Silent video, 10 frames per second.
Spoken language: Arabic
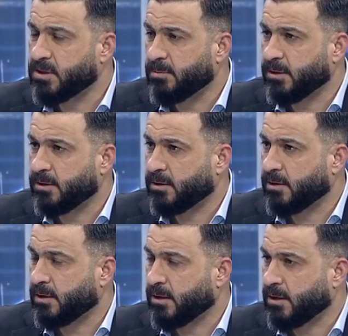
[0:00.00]
زمن
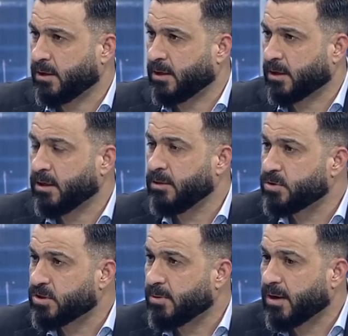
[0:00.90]
آه، اقليم
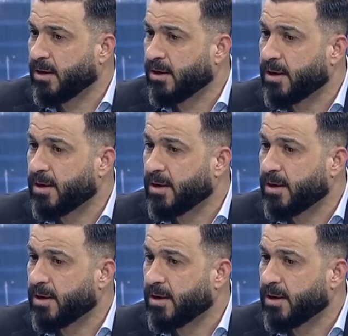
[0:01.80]
الشمال